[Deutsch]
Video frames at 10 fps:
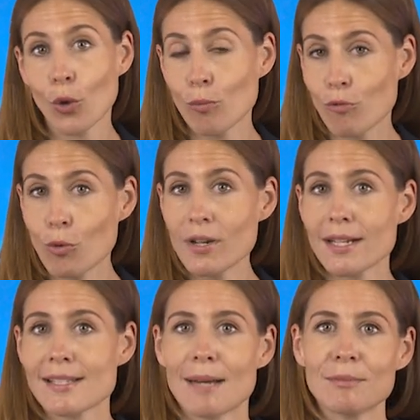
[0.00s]
obwohl der
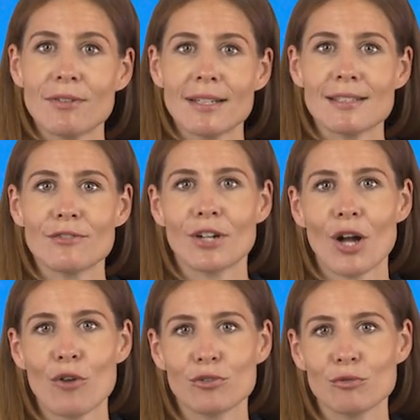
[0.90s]
Gesamtwert der
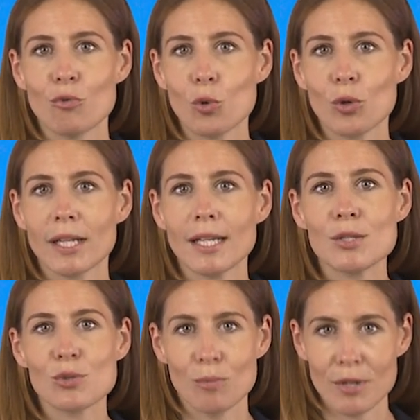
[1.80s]
verkauften Wohnungen
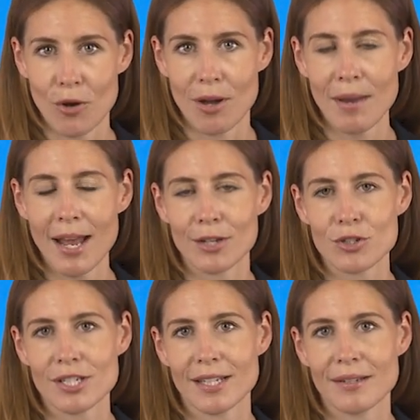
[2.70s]
in Summe noch einmal
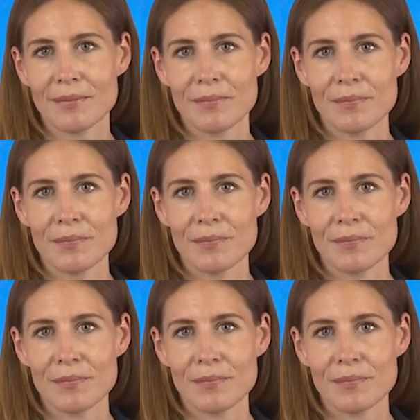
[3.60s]
anstieg.